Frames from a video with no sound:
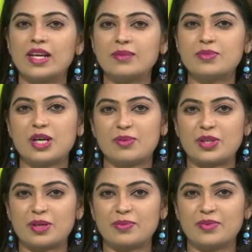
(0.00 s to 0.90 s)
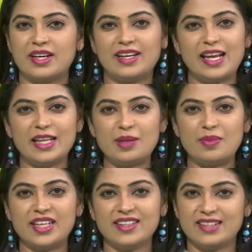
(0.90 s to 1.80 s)
వెల్కమ్ టు అమృతం డైలీ
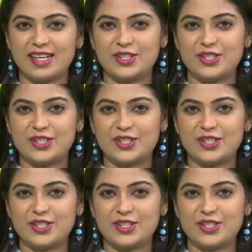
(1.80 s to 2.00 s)
థీమాటిక్ డైట్